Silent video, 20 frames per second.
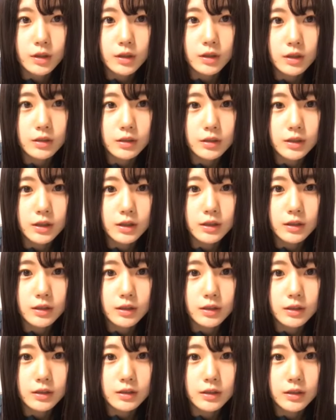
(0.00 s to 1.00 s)
あなんかけえ
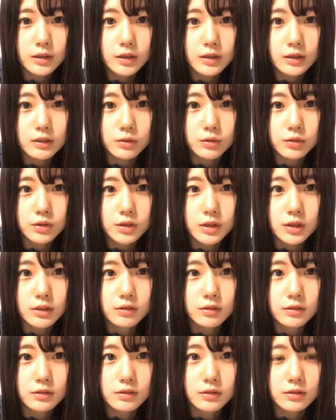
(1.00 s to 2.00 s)
勝手に変なとこ押さ
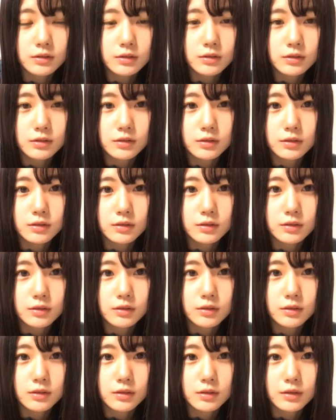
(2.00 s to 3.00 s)
れる
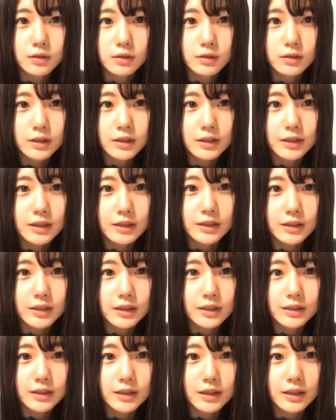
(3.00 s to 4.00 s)
なんでなんで
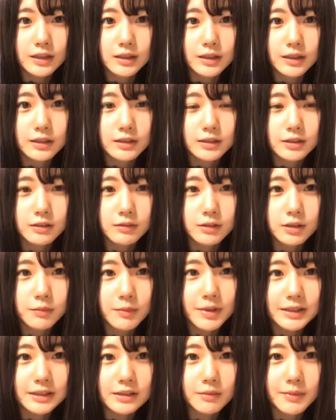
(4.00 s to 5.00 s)
なんでなんで
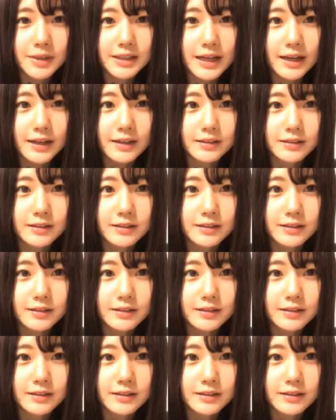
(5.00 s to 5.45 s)
止まって止まって止まっ